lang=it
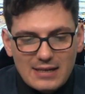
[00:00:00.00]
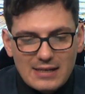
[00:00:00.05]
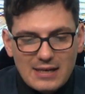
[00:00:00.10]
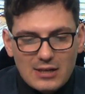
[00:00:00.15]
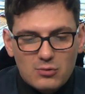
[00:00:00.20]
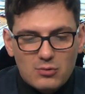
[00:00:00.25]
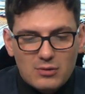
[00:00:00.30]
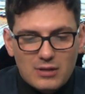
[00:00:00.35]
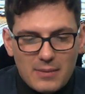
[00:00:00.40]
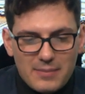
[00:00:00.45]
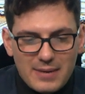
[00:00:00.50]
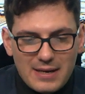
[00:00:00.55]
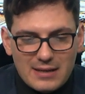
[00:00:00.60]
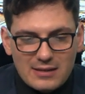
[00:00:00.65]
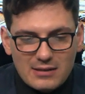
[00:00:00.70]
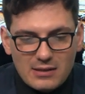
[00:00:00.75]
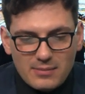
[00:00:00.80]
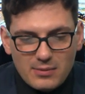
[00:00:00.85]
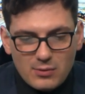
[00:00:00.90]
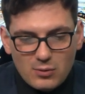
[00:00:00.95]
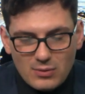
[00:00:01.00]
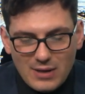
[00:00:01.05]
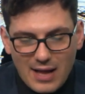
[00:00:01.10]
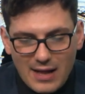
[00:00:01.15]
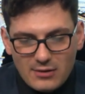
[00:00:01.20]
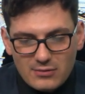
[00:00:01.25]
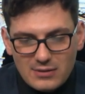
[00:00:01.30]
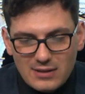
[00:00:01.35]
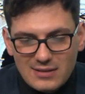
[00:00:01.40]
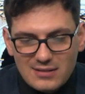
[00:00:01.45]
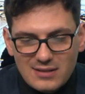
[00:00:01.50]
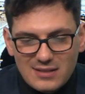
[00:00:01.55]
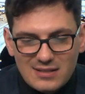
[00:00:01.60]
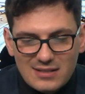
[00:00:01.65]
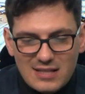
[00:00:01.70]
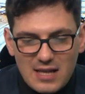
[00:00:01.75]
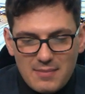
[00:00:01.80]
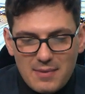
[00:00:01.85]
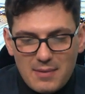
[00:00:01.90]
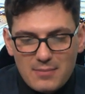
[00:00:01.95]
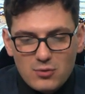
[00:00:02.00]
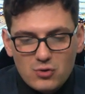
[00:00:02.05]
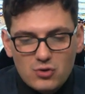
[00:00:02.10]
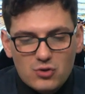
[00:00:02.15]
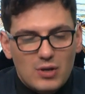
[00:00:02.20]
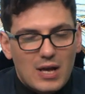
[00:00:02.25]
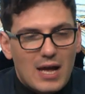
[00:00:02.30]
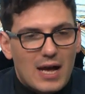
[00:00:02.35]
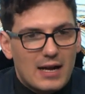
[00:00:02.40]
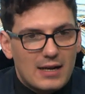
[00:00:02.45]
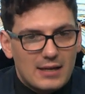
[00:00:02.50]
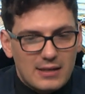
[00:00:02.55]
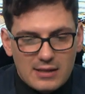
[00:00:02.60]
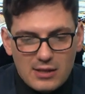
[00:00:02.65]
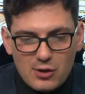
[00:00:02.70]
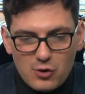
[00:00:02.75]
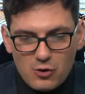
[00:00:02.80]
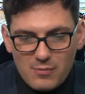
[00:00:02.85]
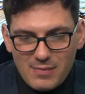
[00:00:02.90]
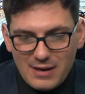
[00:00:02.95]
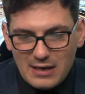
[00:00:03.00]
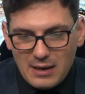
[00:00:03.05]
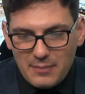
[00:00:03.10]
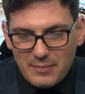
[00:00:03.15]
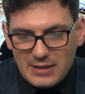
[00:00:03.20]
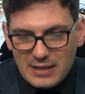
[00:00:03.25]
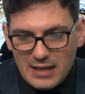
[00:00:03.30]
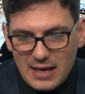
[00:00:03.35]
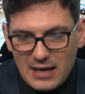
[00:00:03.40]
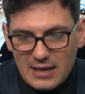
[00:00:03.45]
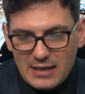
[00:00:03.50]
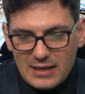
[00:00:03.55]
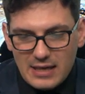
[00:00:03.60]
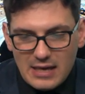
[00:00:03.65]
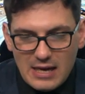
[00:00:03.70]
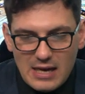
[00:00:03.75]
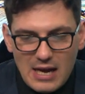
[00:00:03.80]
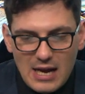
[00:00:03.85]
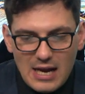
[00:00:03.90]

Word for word: gratuitamente per un anno nel sistema museale di Roma Capitale.